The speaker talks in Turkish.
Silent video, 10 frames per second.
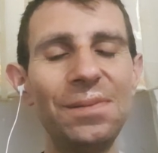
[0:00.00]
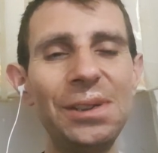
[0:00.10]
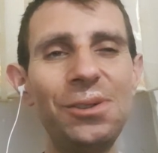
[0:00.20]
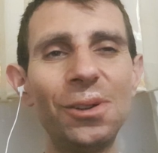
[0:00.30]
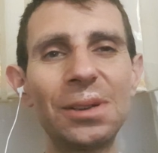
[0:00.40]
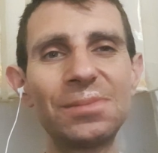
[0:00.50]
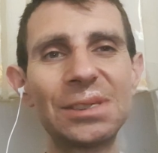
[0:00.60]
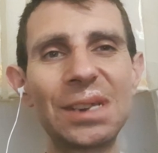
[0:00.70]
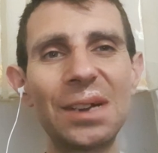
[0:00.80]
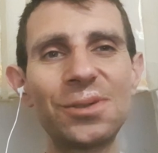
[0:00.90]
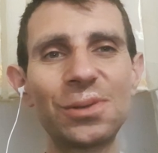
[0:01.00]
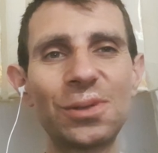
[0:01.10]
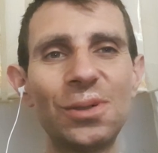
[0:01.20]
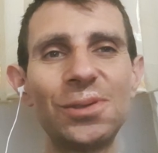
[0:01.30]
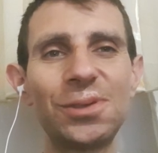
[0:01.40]
Videolarımız daha çok
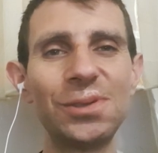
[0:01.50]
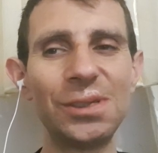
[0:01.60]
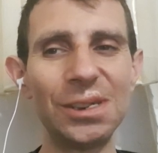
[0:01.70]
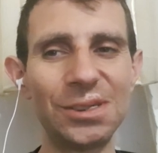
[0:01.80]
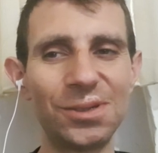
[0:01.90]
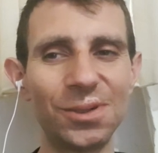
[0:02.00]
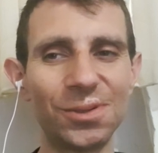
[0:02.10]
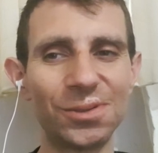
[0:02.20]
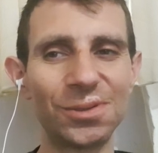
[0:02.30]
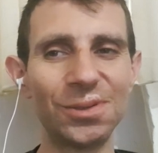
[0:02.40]
görülsün diye istiyoruz.